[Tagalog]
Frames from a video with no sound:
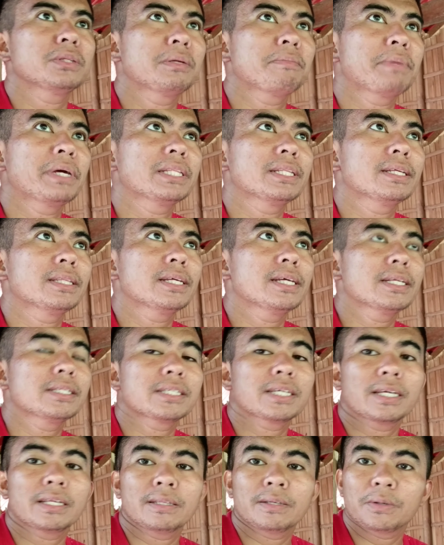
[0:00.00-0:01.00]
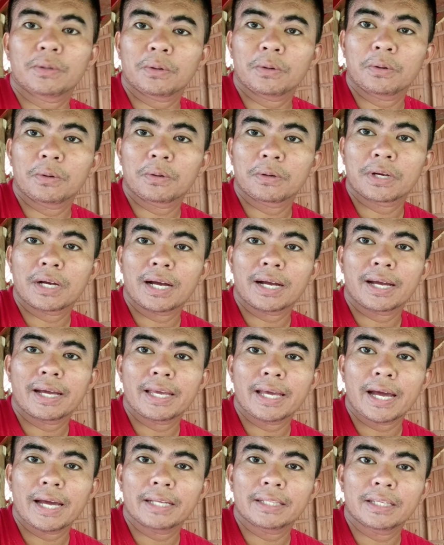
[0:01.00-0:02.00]
Depende na yan sa inyo kung
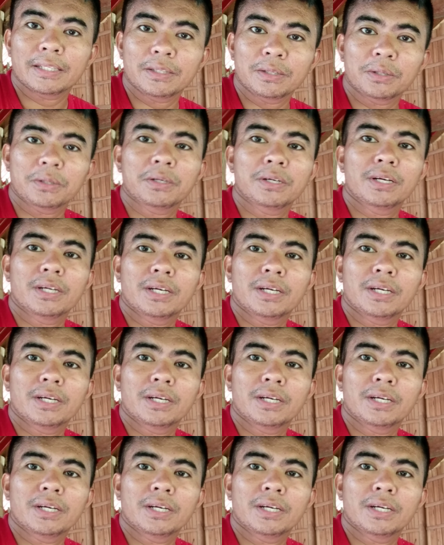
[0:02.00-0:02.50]
gagayahin ninyo.